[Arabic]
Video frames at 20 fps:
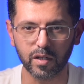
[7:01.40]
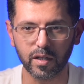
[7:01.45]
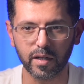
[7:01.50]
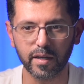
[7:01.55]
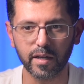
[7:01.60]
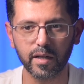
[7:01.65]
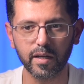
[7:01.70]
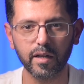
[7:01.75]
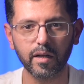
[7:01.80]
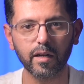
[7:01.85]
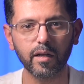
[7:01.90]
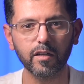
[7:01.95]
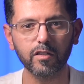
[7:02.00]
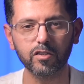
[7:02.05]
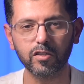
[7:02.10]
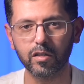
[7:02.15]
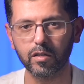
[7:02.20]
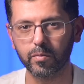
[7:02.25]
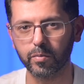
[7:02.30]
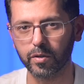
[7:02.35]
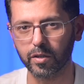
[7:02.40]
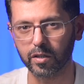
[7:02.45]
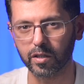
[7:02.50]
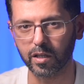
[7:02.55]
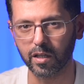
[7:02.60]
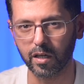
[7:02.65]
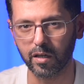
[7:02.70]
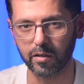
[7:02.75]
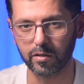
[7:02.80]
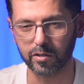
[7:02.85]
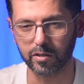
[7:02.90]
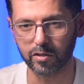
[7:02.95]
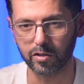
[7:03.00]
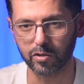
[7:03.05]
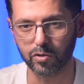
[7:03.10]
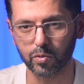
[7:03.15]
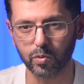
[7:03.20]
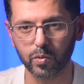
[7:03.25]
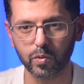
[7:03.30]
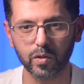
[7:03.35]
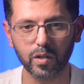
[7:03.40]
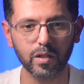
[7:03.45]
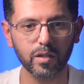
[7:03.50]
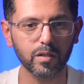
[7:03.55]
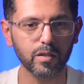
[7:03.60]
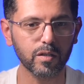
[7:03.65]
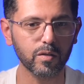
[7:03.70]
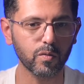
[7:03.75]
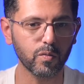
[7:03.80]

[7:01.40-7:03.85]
الليل ايش اللي بيطلع عندي صورة